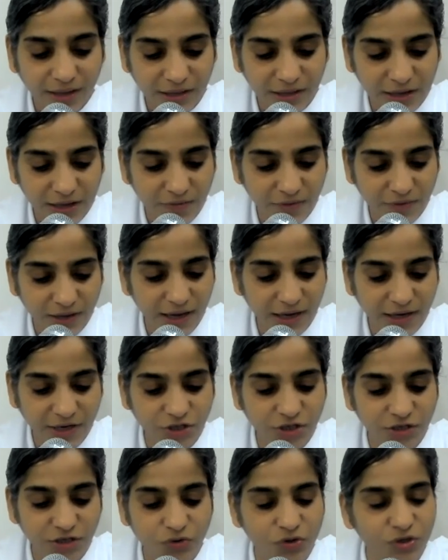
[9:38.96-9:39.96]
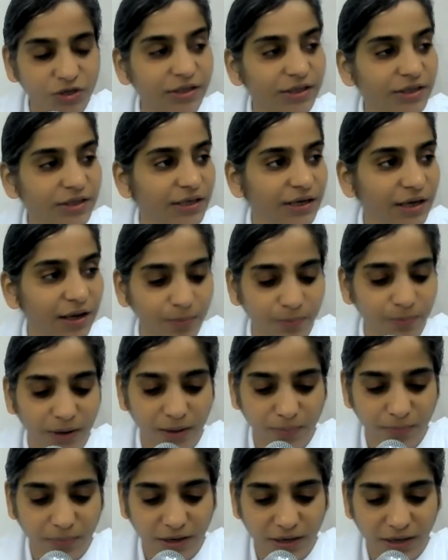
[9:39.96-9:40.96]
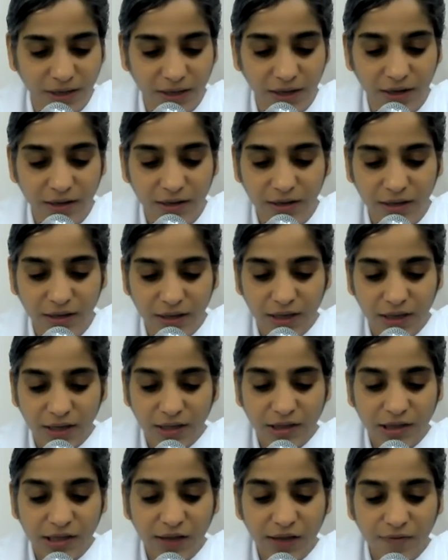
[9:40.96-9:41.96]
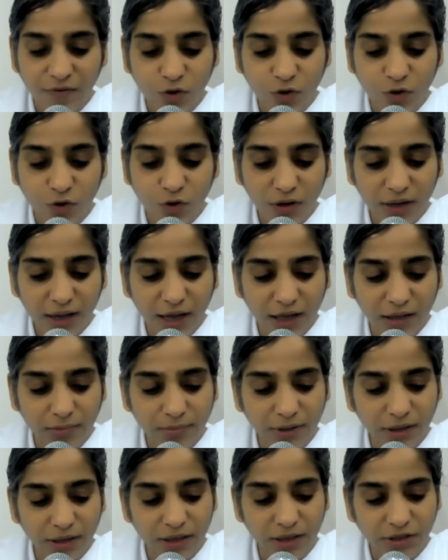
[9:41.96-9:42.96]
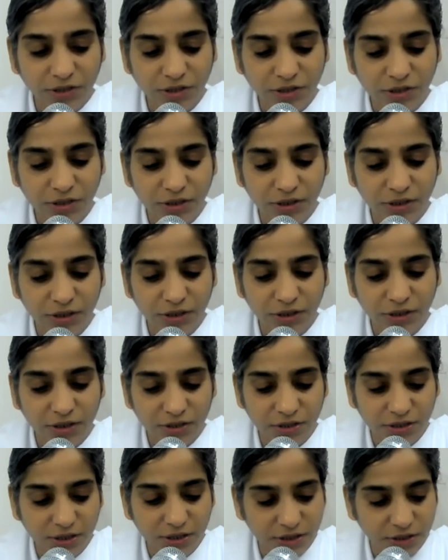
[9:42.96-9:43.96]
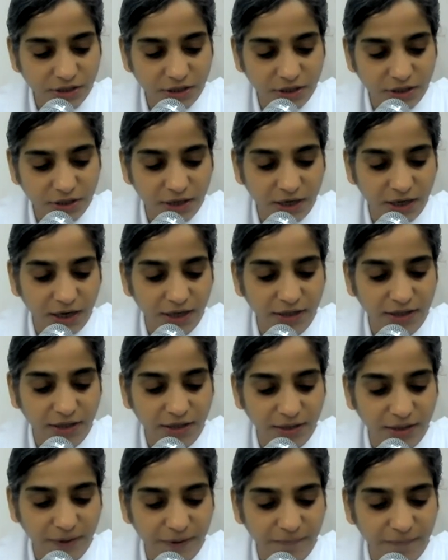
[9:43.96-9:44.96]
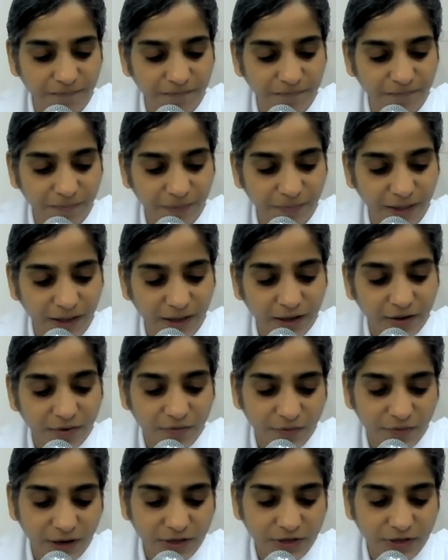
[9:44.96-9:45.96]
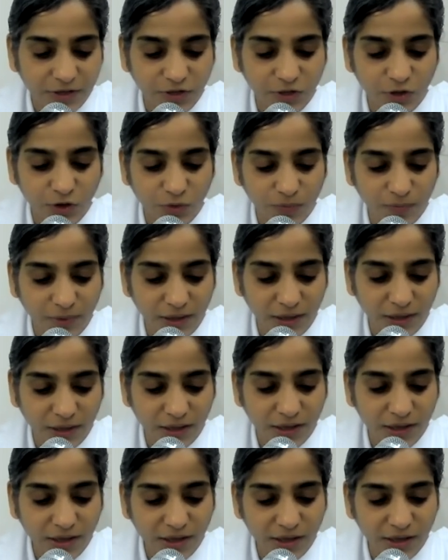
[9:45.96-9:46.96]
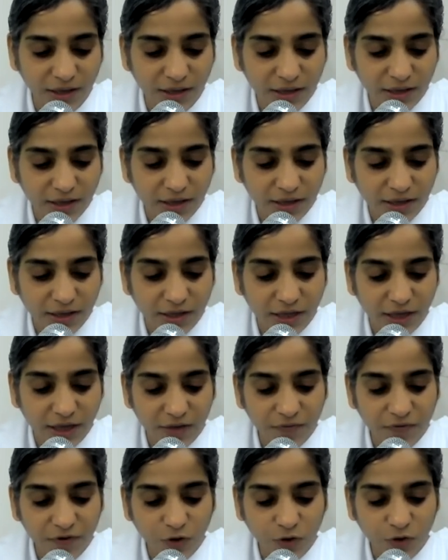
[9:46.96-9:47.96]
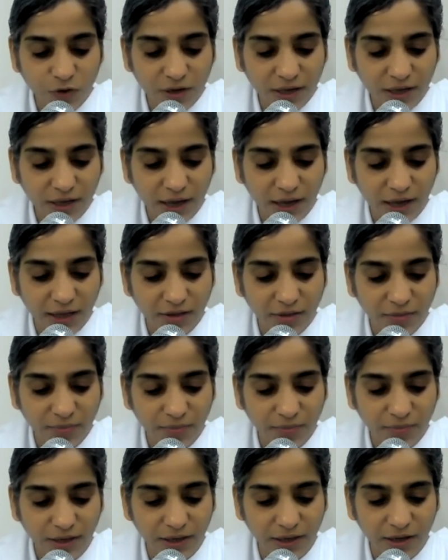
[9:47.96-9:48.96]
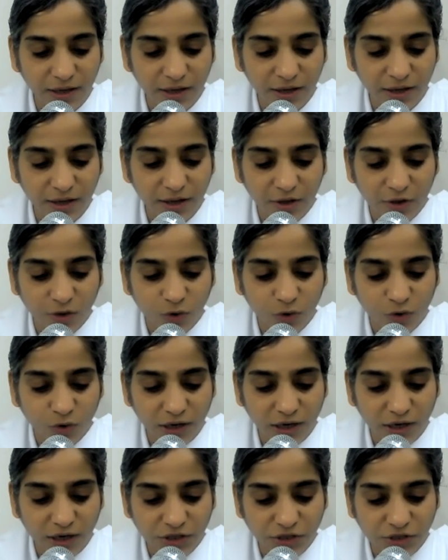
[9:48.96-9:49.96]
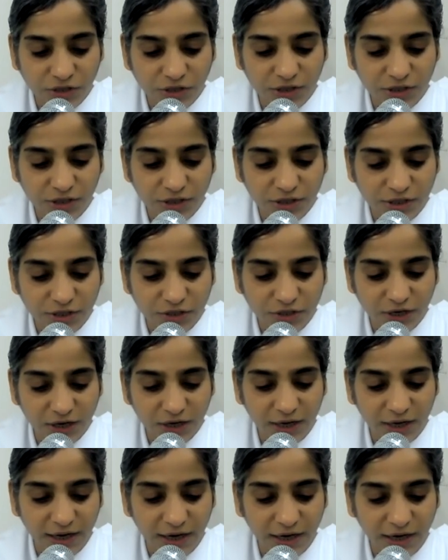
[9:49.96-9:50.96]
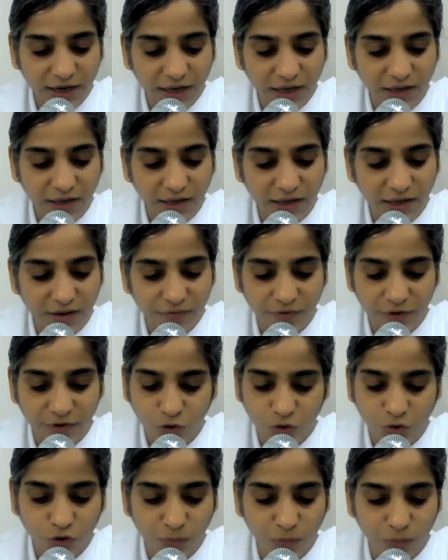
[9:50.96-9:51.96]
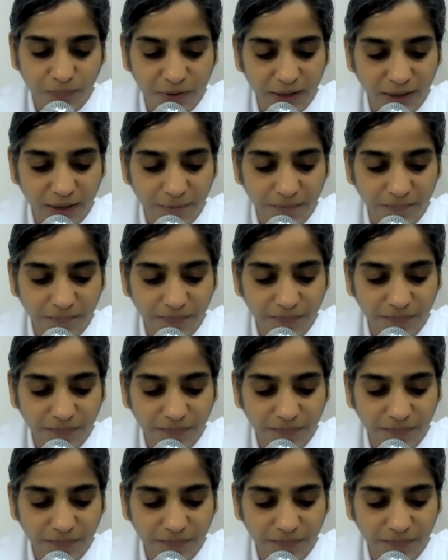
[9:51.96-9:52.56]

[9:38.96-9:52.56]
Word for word: देविया है शिव शक्ति या ब्राह्मणिया देवियों के हाथ में अस्त्र शस्त्र दिखाते हैं वास्तव में देवियों के हाथ में कोई अस्त्र शस्त्र है नहीं वे तो गुप्त है